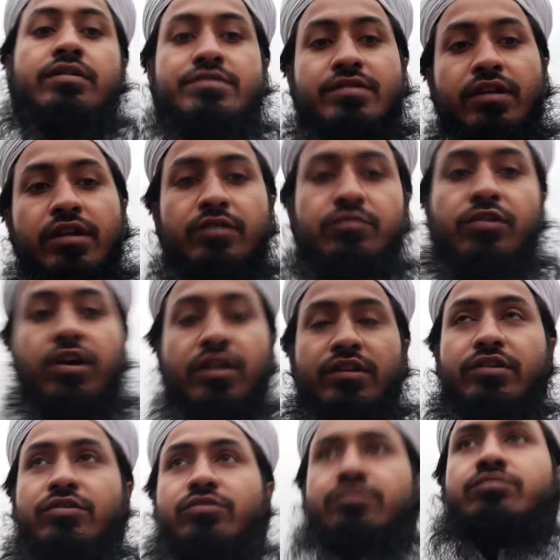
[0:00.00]
আসসালামু
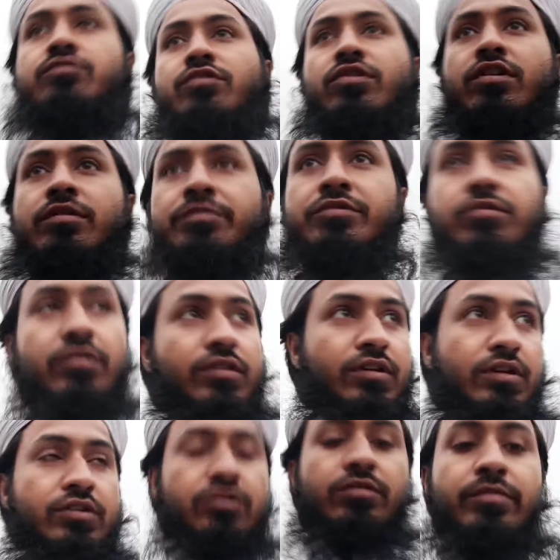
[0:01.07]
আলাইকুম
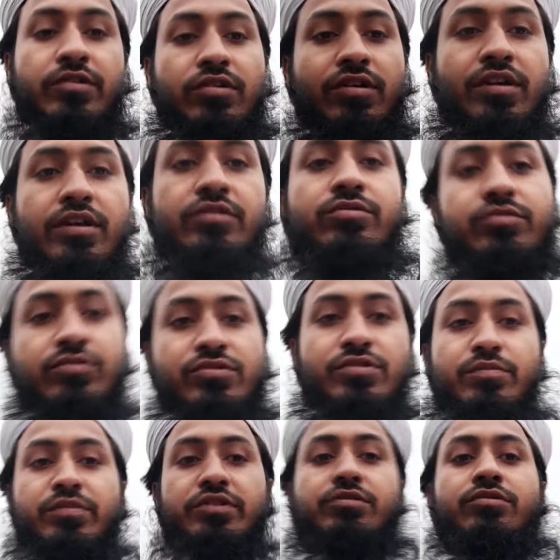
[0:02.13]
রহমতুল্লাহ বরাকাত
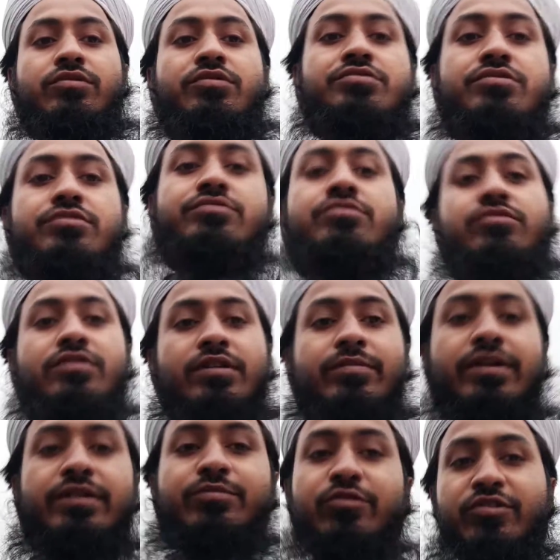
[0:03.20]
সম্মানিত দর্শক শ্রোতা
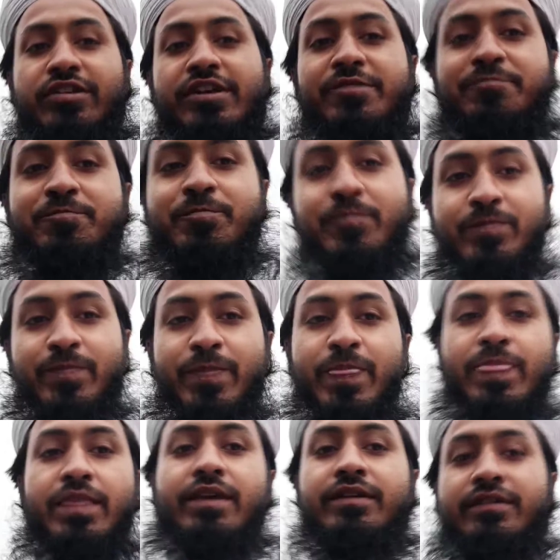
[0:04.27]
ভাই বোনেরা
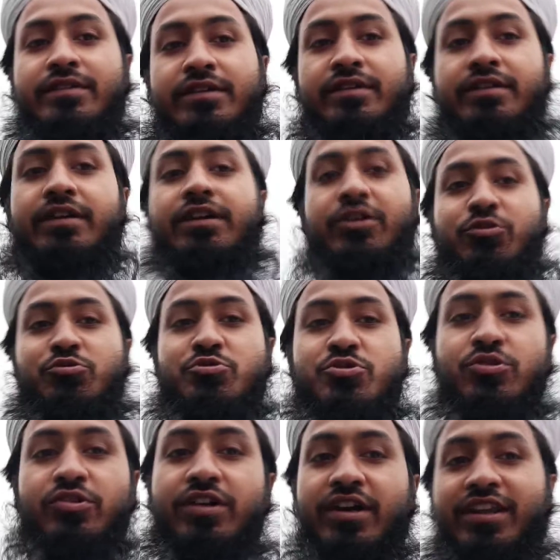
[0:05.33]
এখন
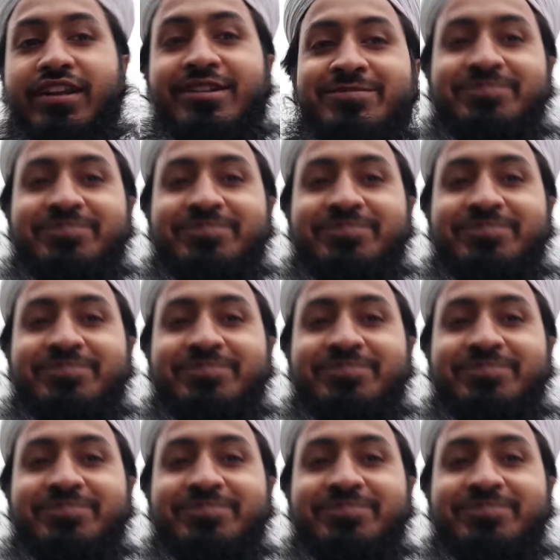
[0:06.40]
সকাল